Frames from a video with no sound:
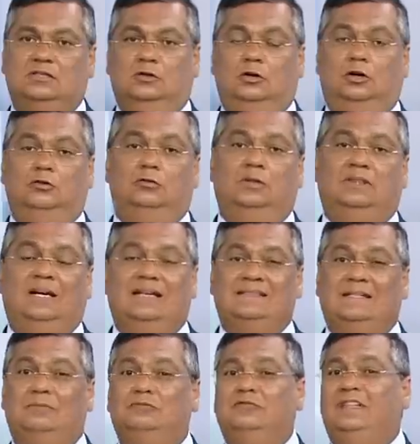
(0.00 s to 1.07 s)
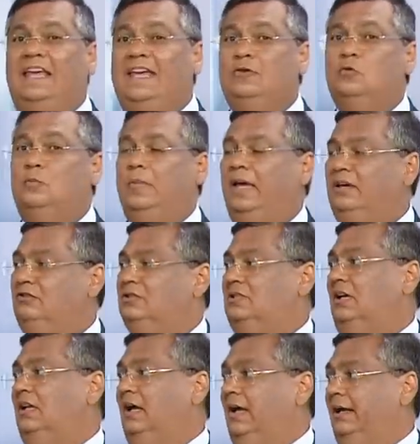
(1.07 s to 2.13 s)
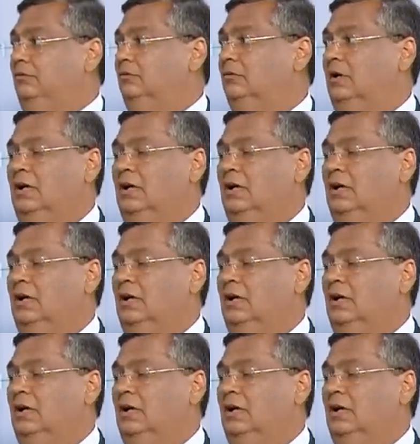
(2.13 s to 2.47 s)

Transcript: nós não atrasamos nenhum mês de salário.